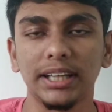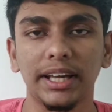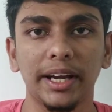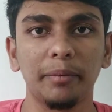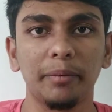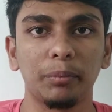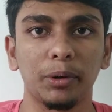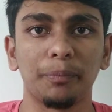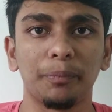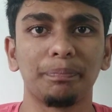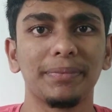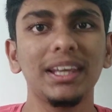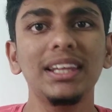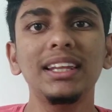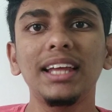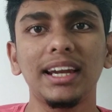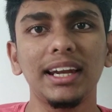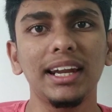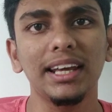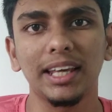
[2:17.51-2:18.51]
செக்ரெட் பண்ணும்
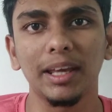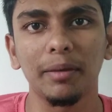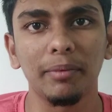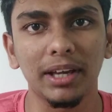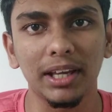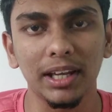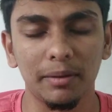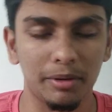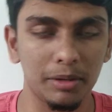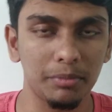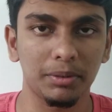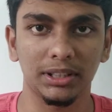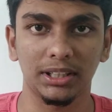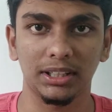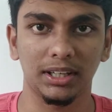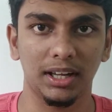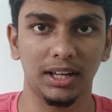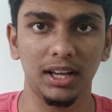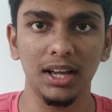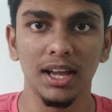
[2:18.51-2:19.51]
இது என்ன கெமிக்கல் அப்படின்னு
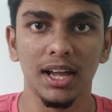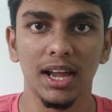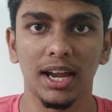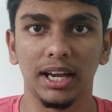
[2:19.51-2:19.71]
பார்த்தீங்கன்னா